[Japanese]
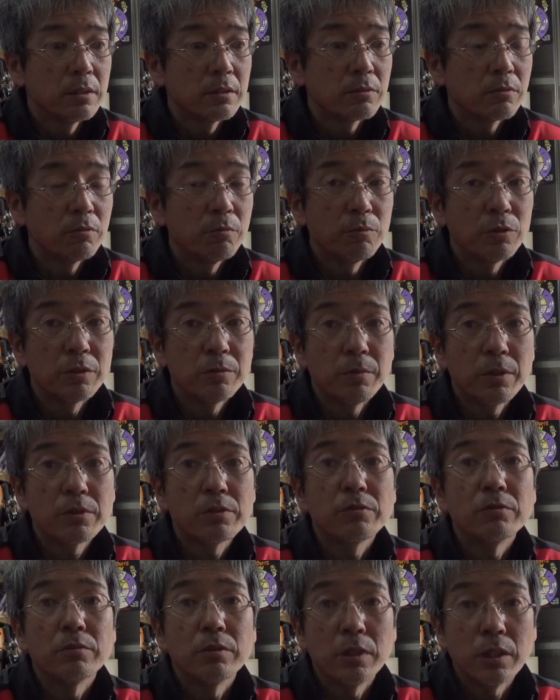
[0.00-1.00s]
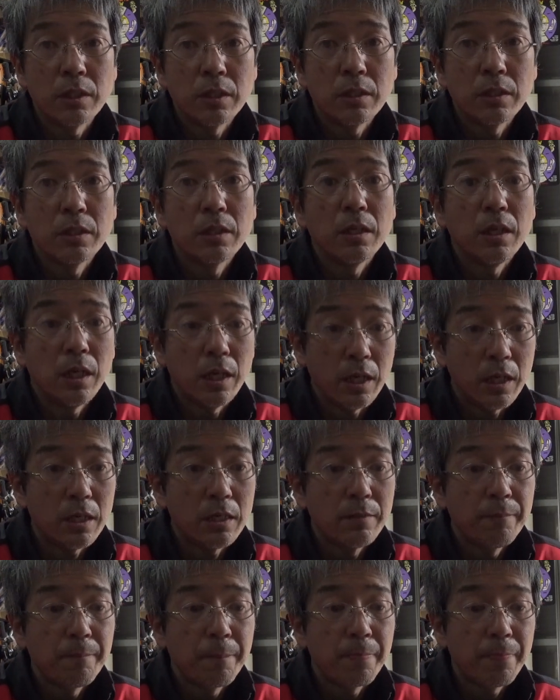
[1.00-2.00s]
と思いますよね。はい。
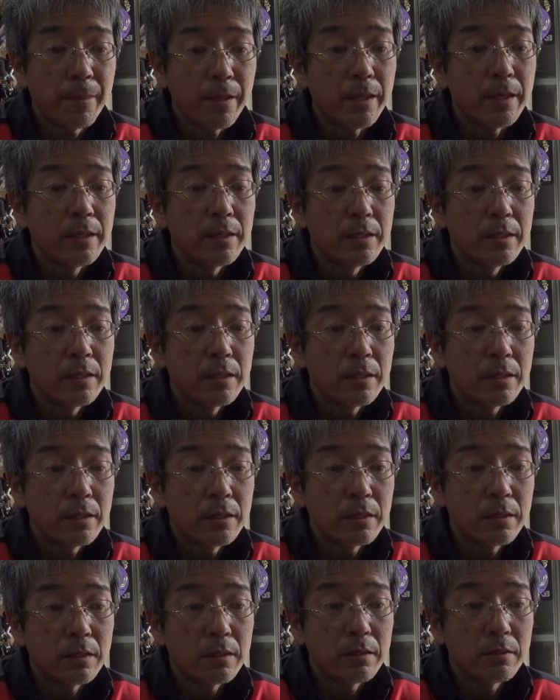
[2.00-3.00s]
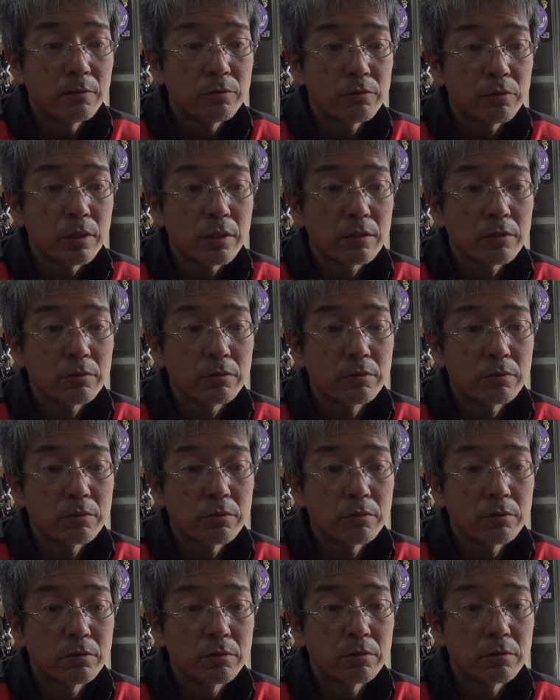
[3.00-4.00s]
で、えー、おそら
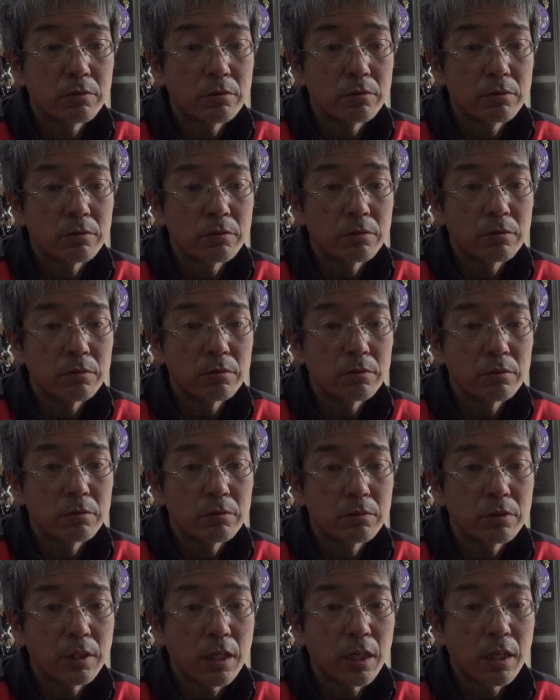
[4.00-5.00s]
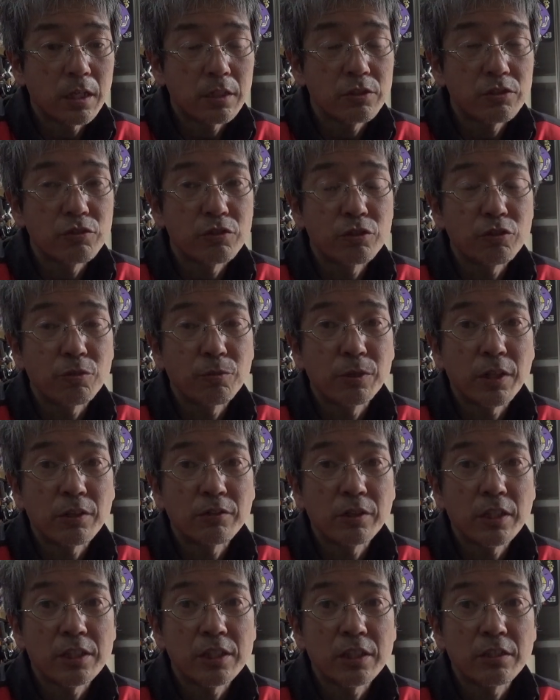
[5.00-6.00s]
く3月中にそれもな
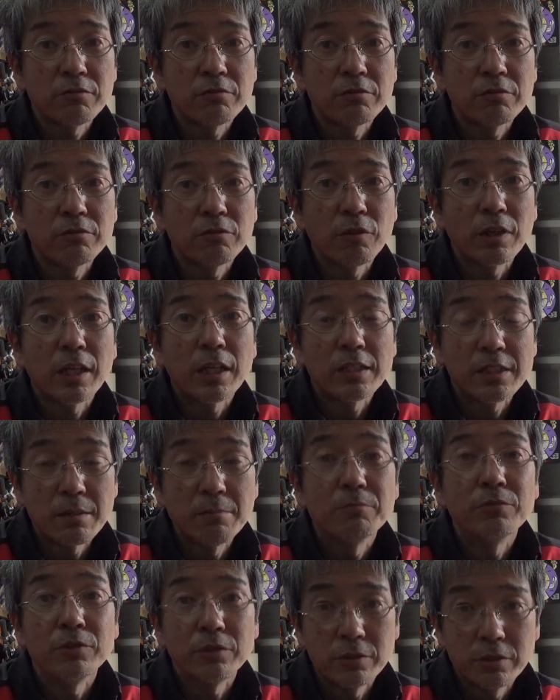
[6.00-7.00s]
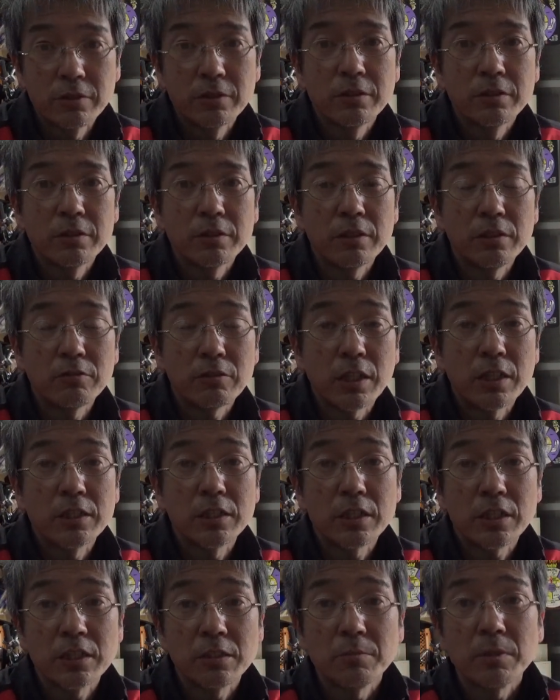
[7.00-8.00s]
くなっちゃうのかな、全部。っていう感
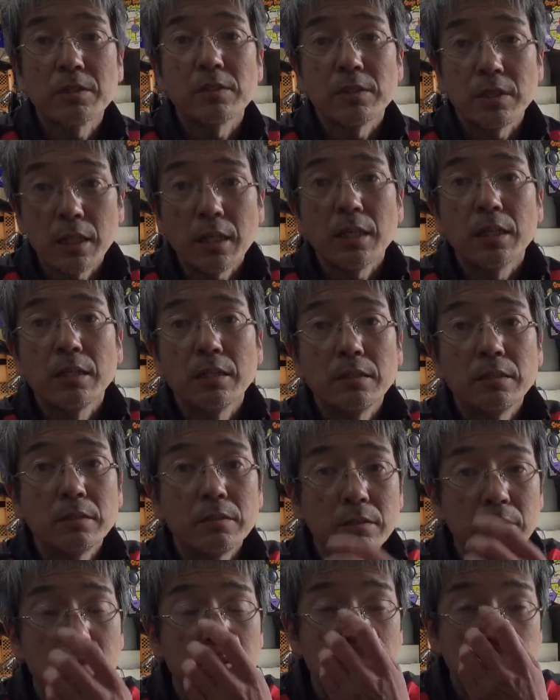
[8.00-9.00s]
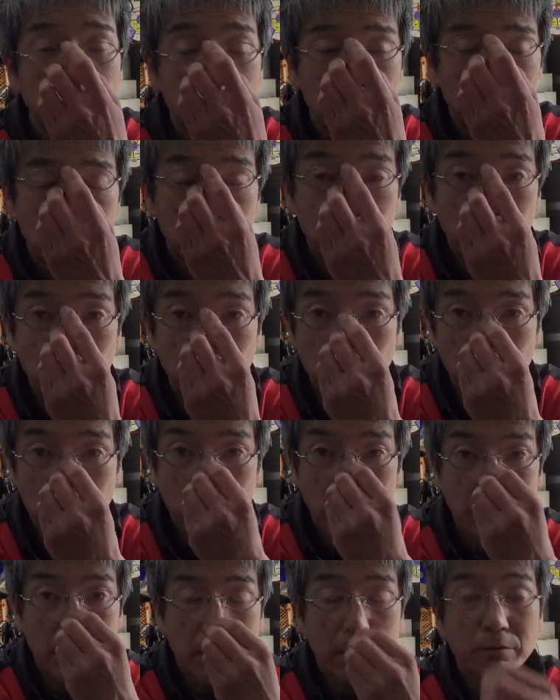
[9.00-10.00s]
じがしますね。うん、今のこの
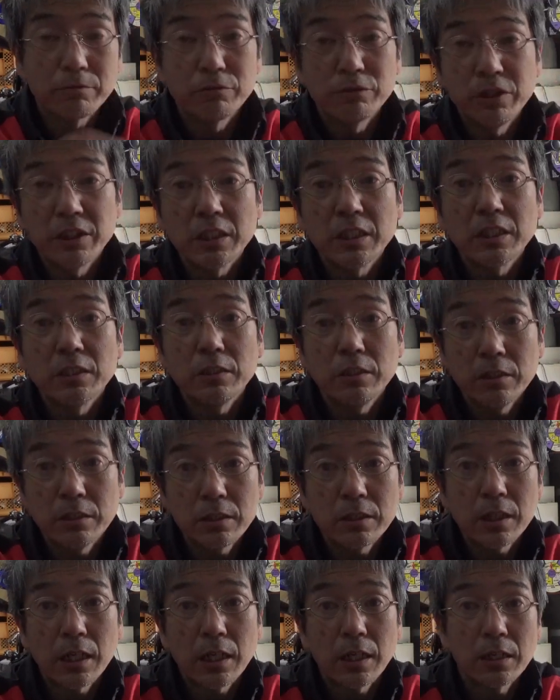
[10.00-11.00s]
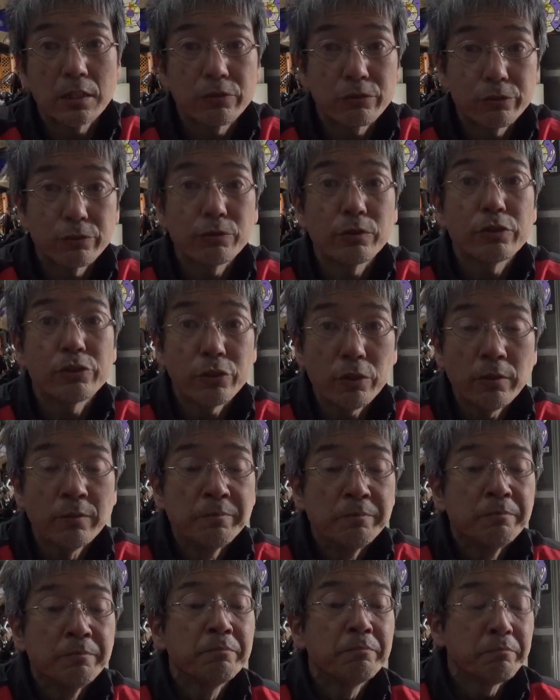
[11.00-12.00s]
なんか雰囲気からするとですよ。
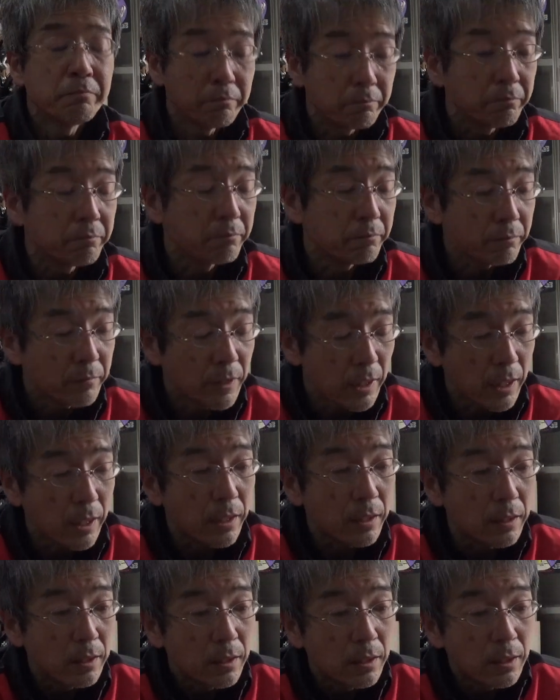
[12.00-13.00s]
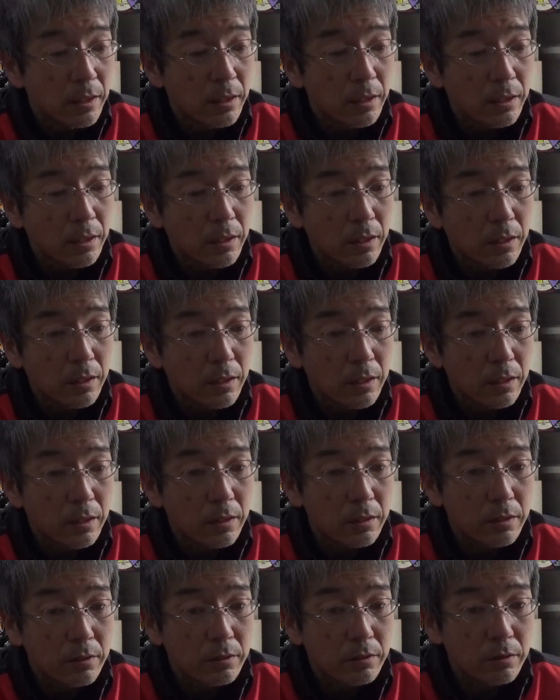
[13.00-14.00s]
うん、で、
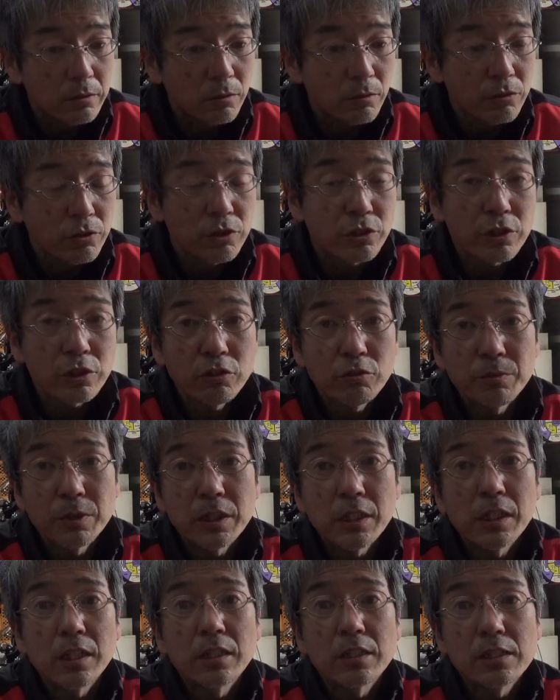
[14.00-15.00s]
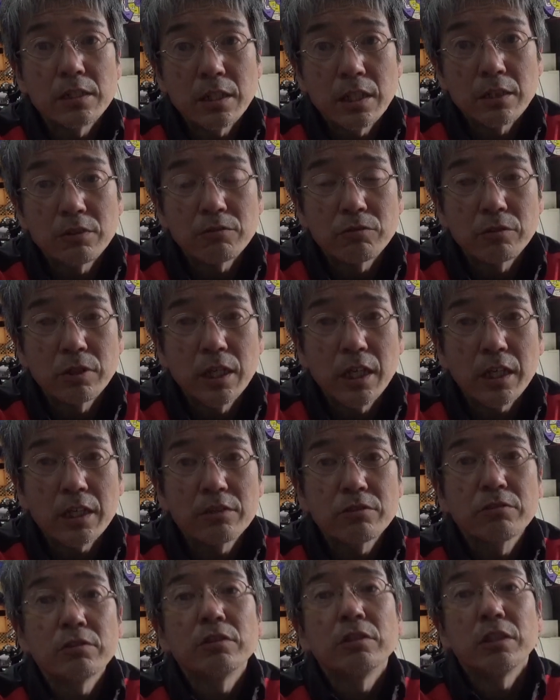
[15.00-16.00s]
えー、その次の便からですね、ちょっと値上げ
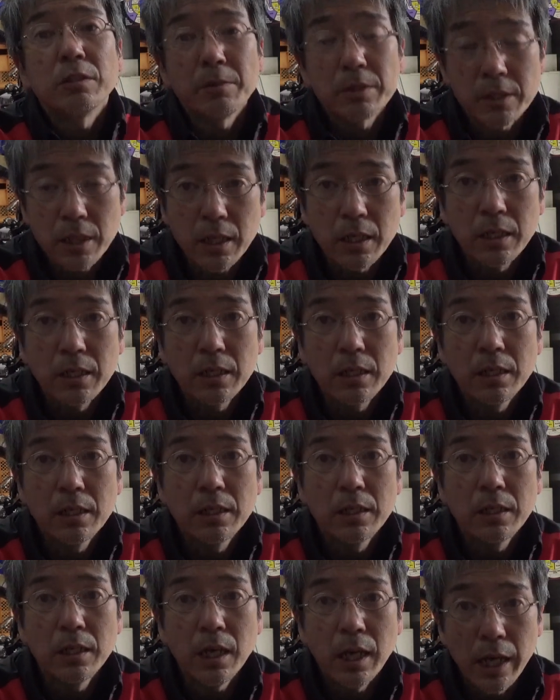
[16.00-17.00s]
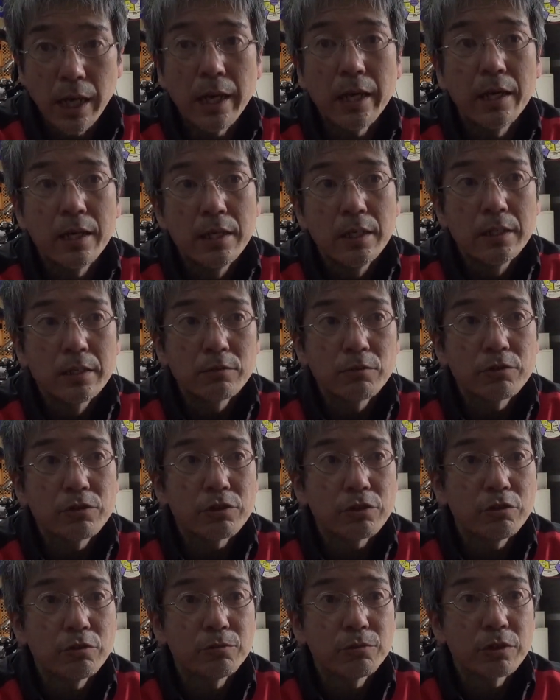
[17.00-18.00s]
するって言ってました。はい。その
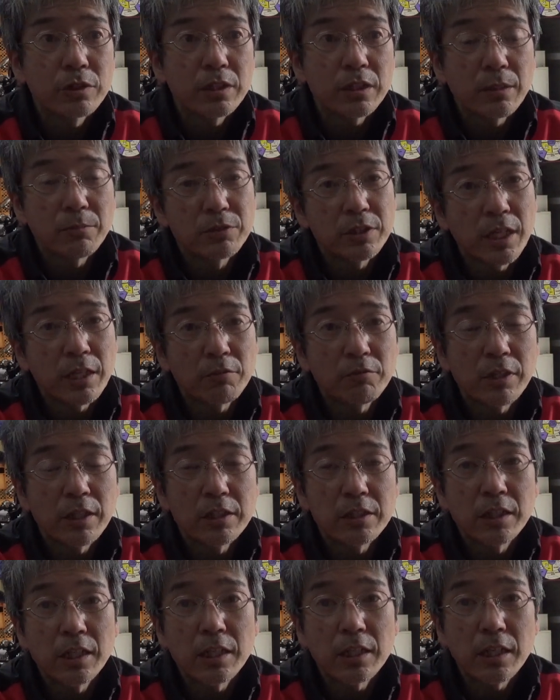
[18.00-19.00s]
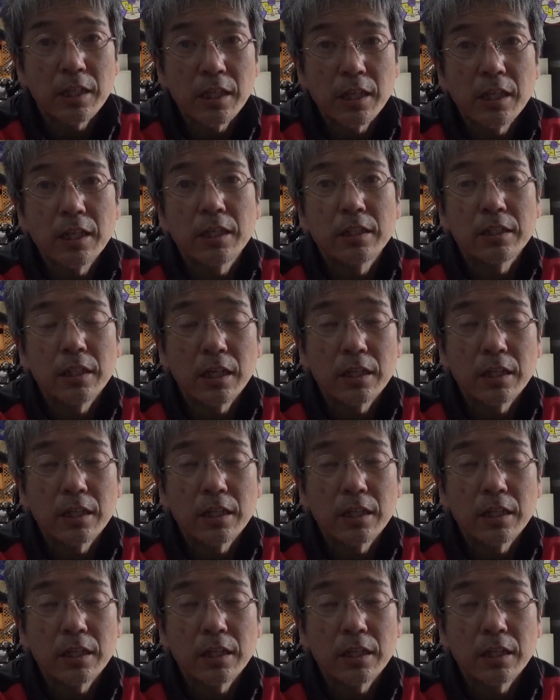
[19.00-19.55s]
次の分が多分最後なんじゃないかななんて